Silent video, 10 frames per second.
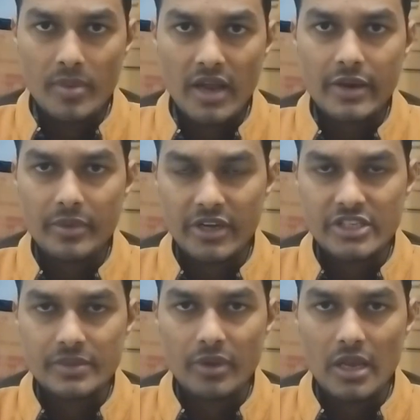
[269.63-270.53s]
में आगे बढ़ने
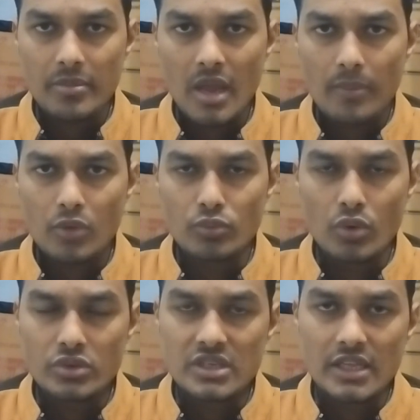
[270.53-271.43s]
से पहले मैं आपको
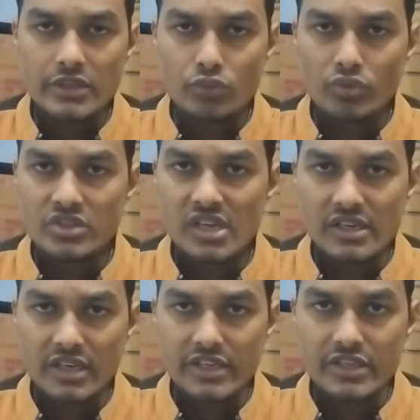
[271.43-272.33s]
बहुत ही ज़्यादा ज़रूरी
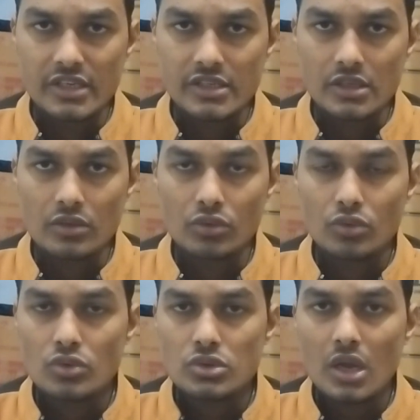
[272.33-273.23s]
जानकारी देना चाहता हूँ तो
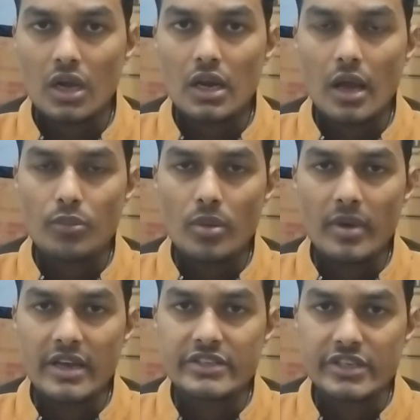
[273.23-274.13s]
दोस्त अगर आपको
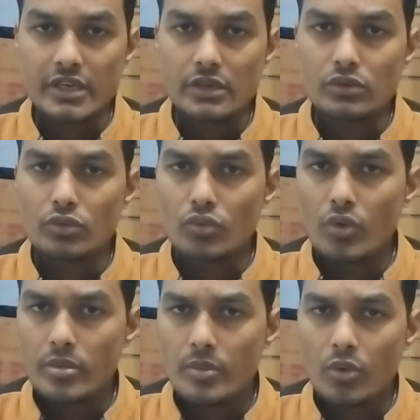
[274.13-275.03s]
हमारे चैनल के थ्रू
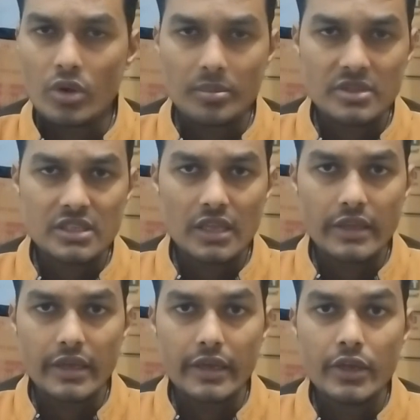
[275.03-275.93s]
कोई भी प्रोडक्ट पसंद
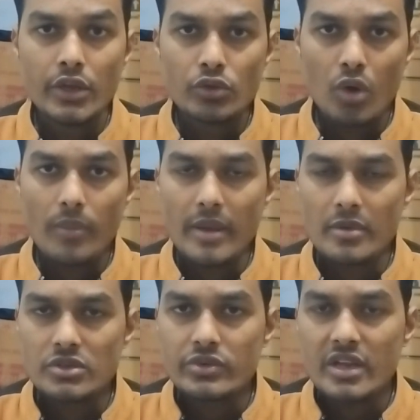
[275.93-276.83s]
आता है तो आप
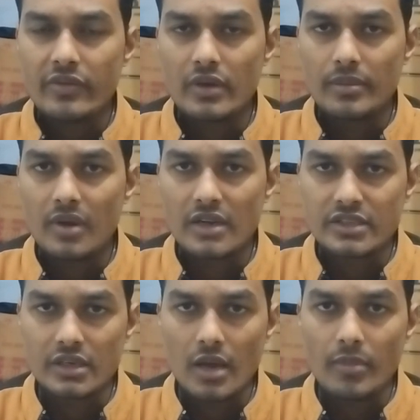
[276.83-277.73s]
अमेज़ोन या फ्लिपकार्ट से
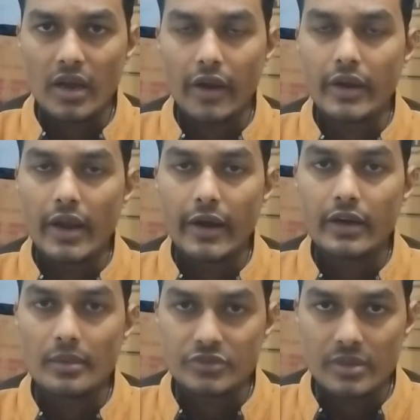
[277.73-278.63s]
ना मंगाए डायरेक्ट
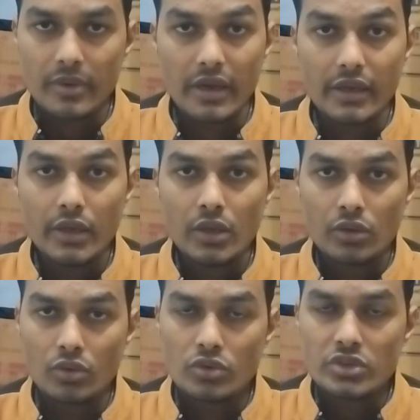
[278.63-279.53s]
हमसे मंगाए
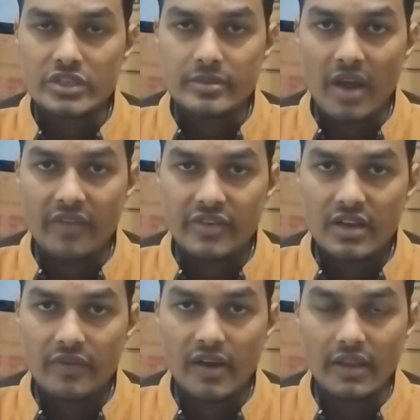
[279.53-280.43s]
तो दोस्त इसमें आप ही
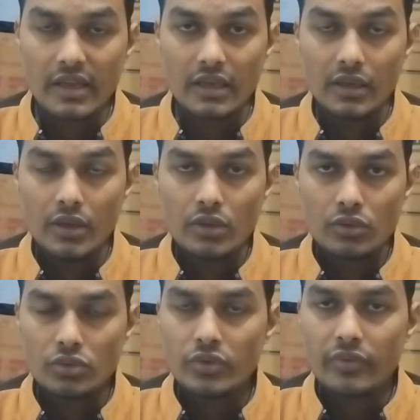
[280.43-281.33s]
का फ़ायदा है
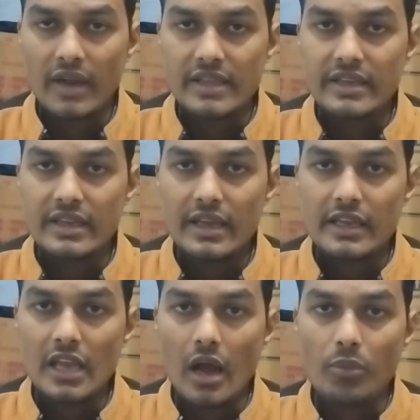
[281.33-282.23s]
दोस्तों फ़ायदा ये है
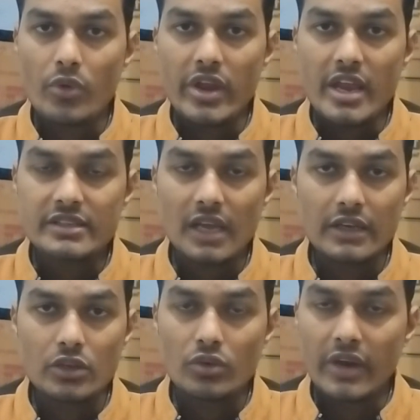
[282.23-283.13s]
कि आपको एक साल
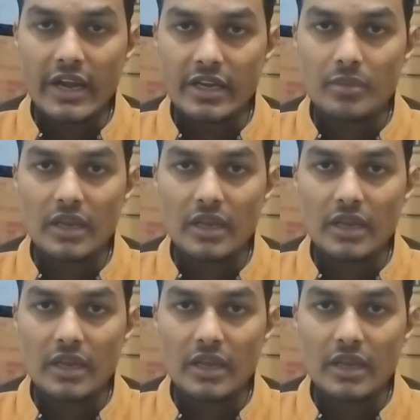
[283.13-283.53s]
की तो गारंटी